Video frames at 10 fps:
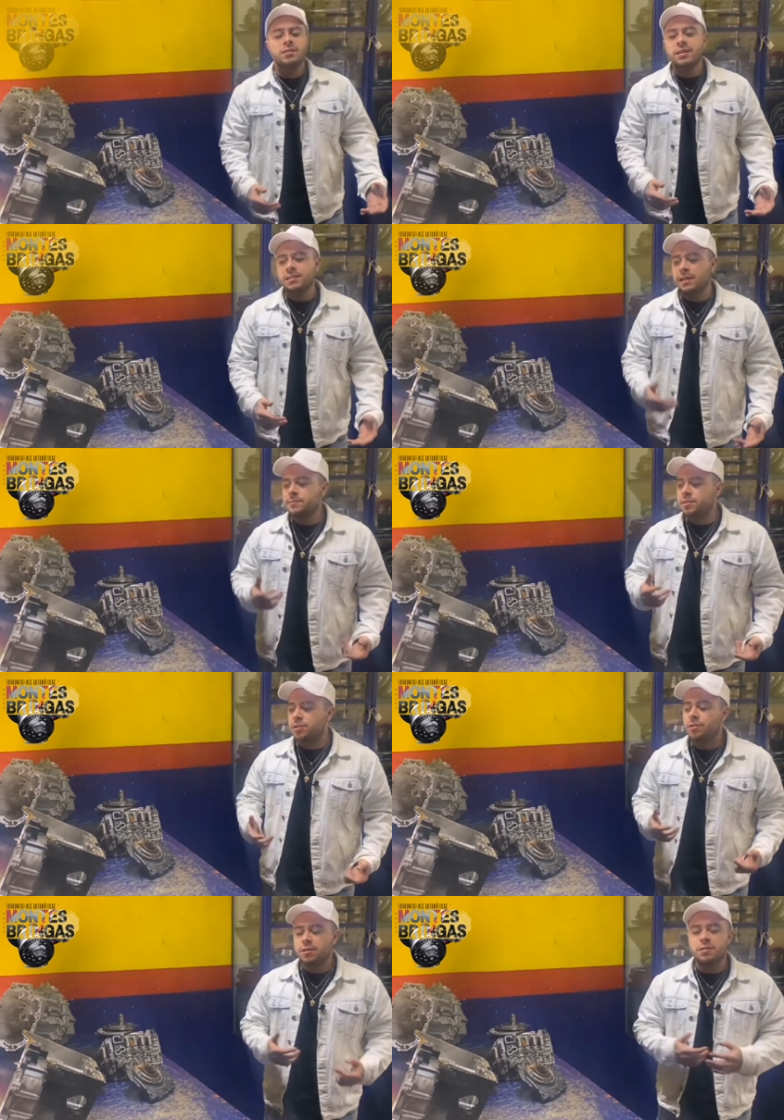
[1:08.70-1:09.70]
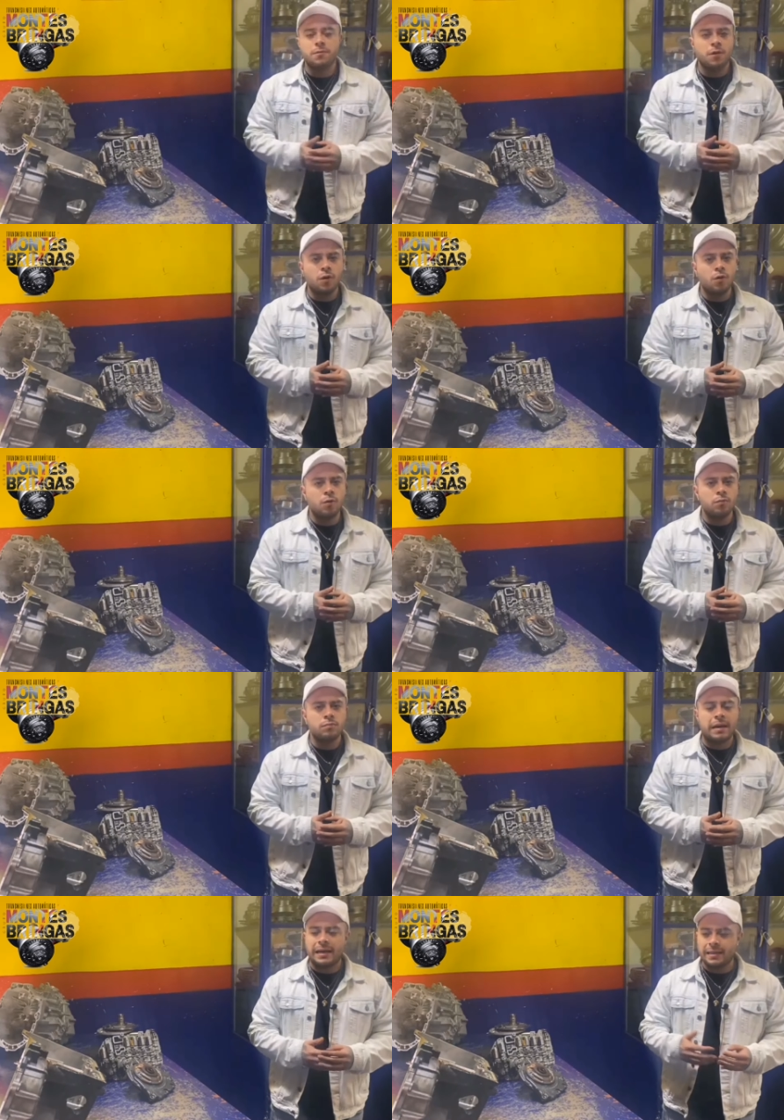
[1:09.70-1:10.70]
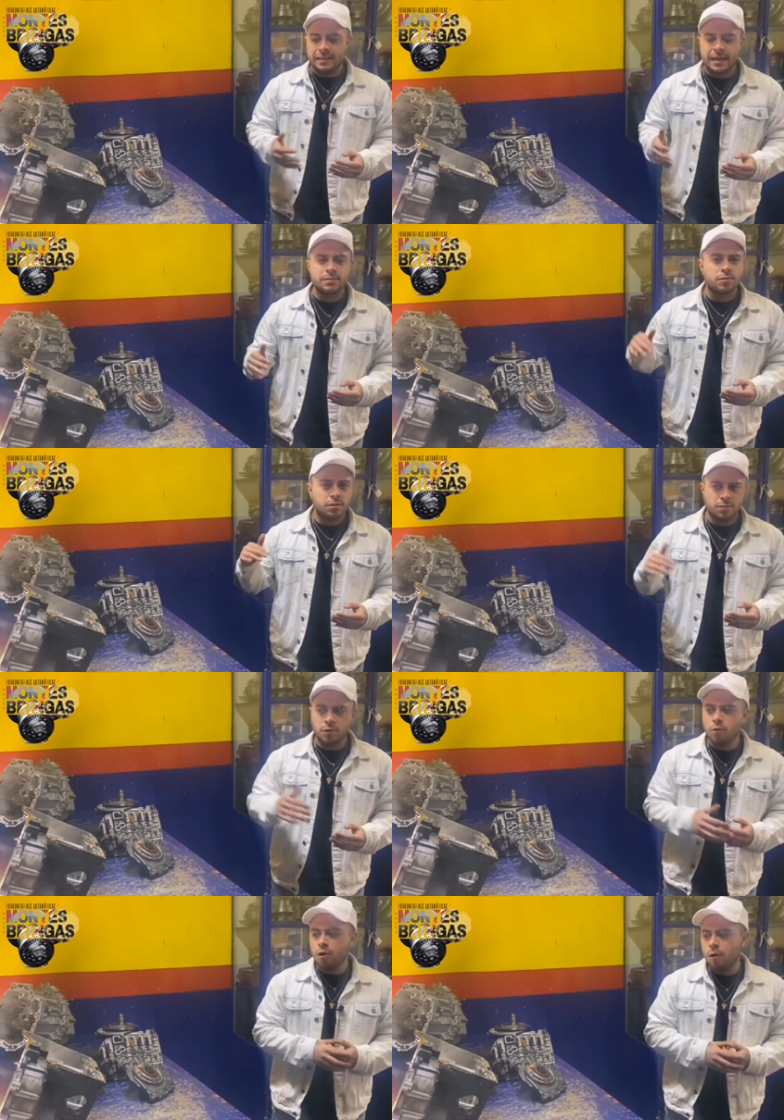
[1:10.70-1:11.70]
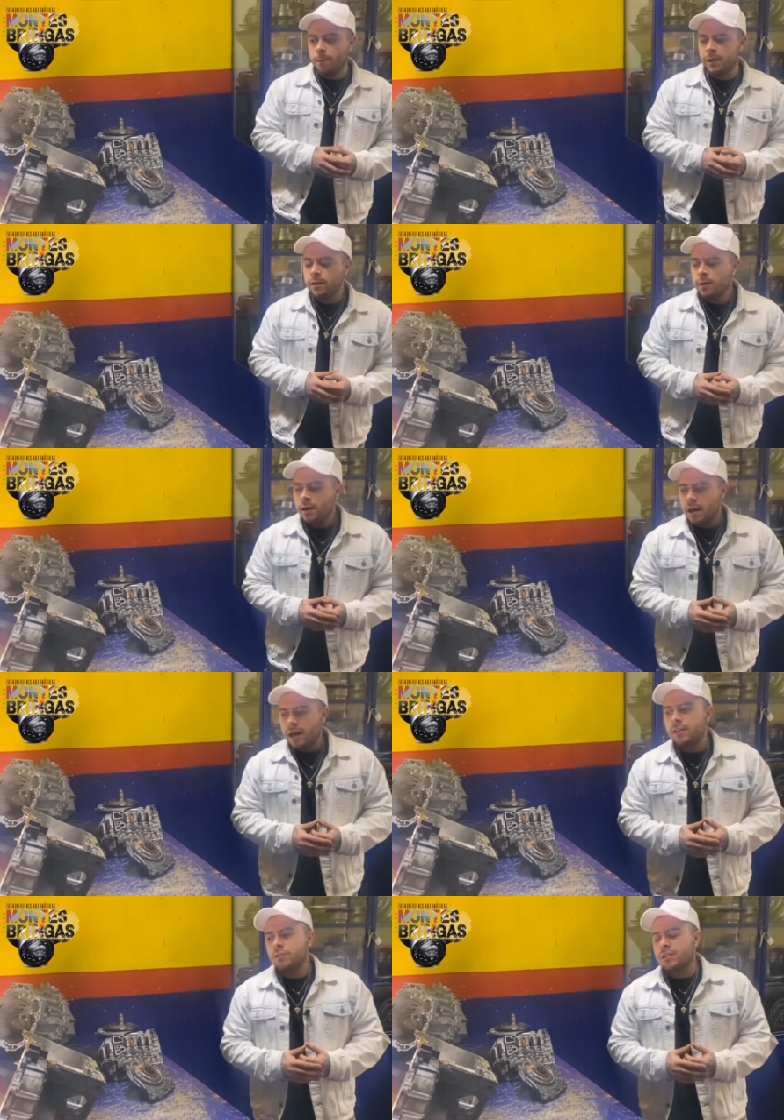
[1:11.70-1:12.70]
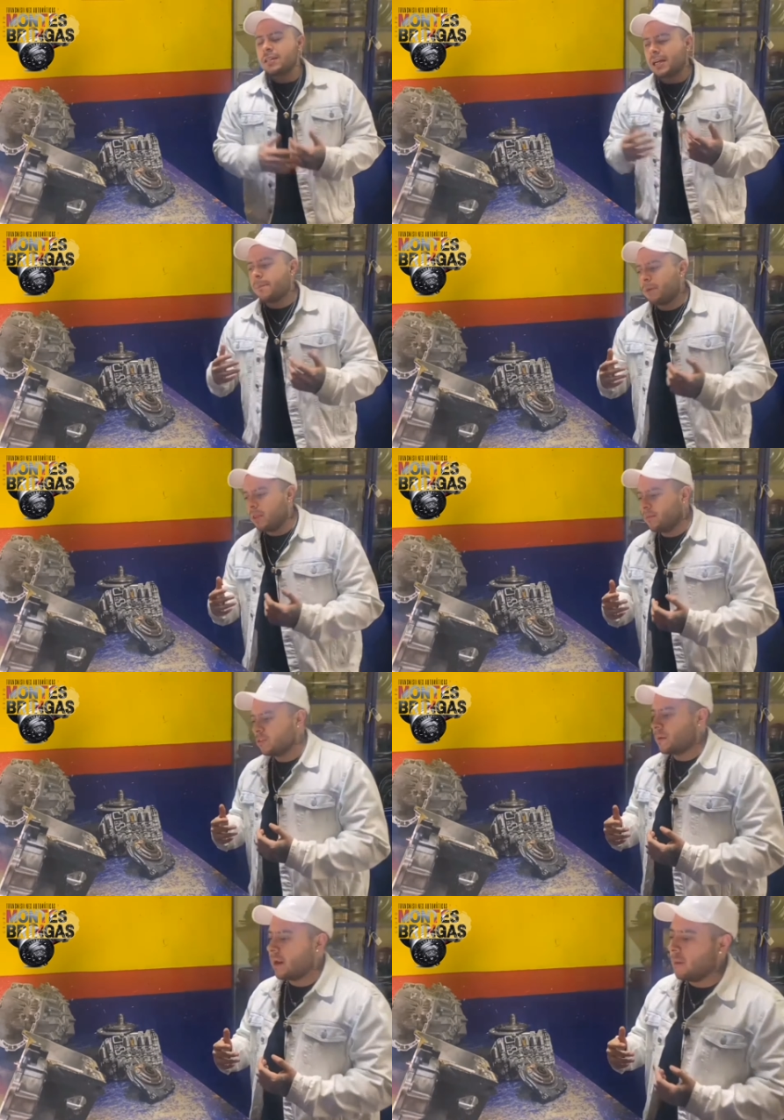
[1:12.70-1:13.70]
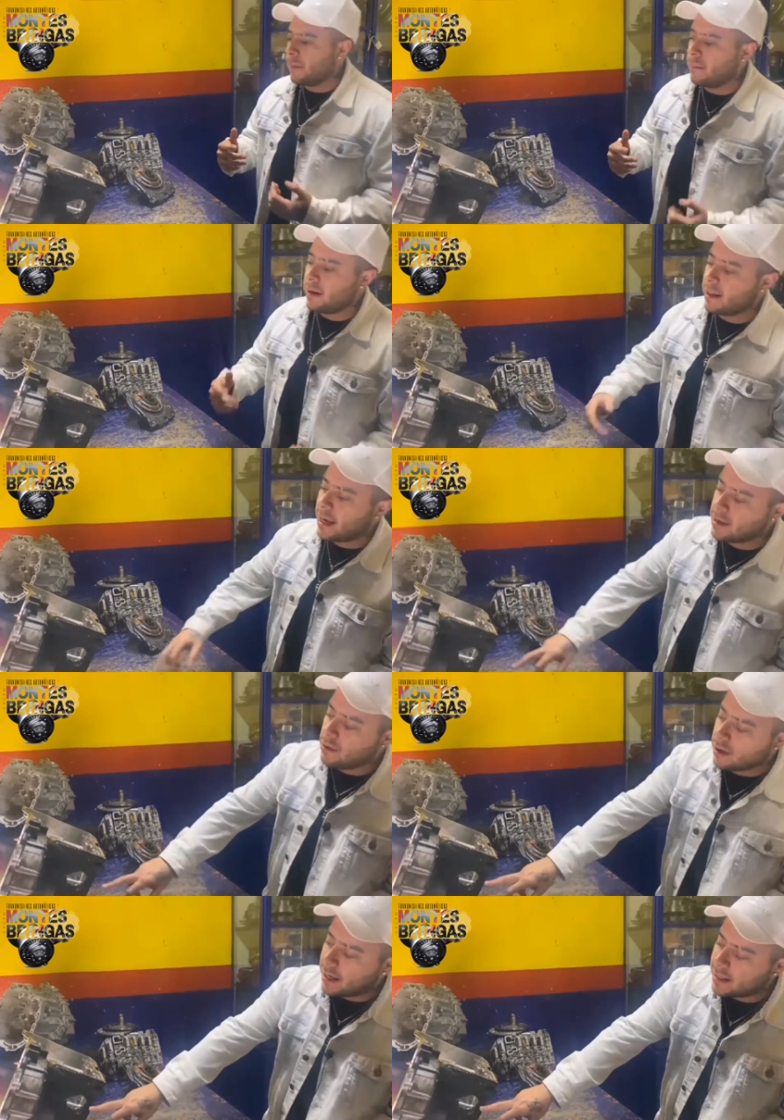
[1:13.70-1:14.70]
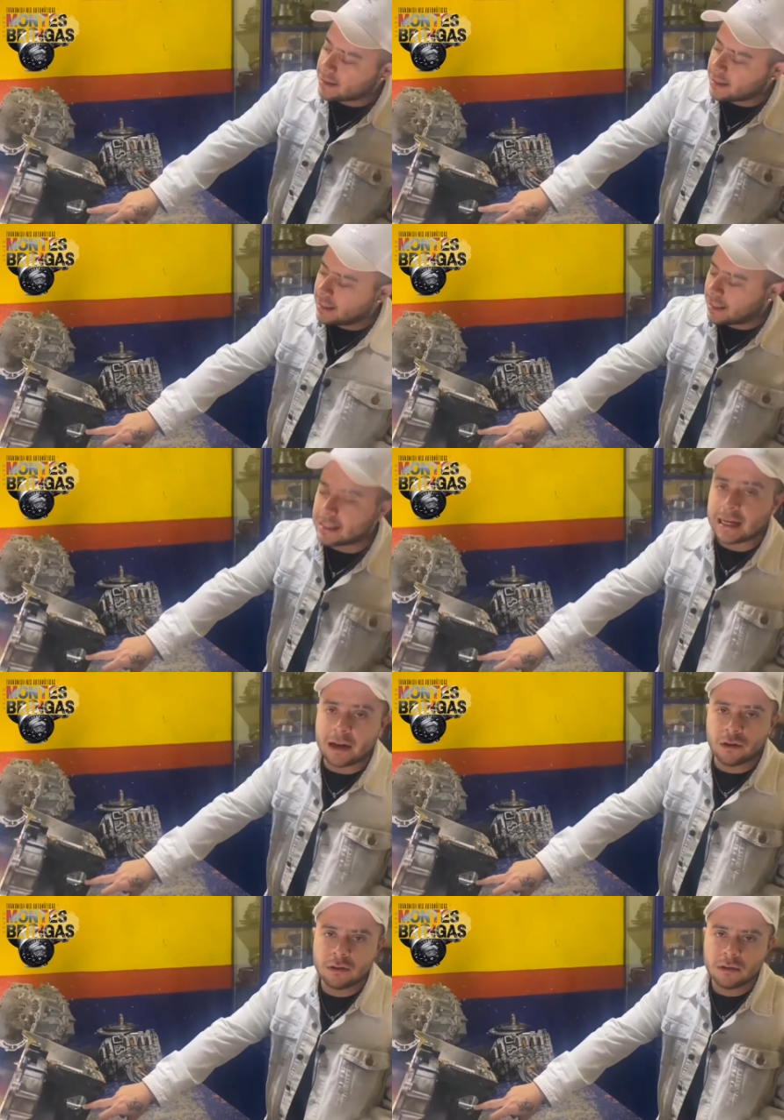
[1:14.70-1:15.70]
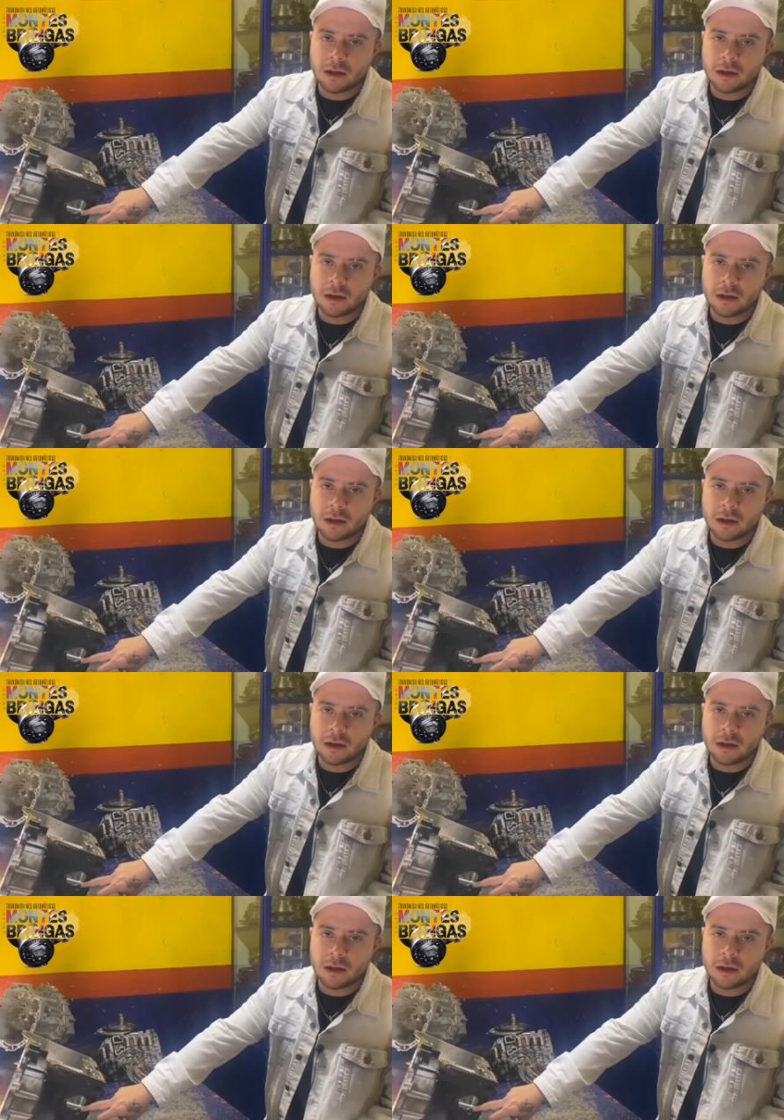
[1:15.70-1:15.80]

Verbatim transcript: esta transmisión recibió un banquetazo, recibió un golpe. Entonces acá podemos ver el primer daño, que es el del cascarón,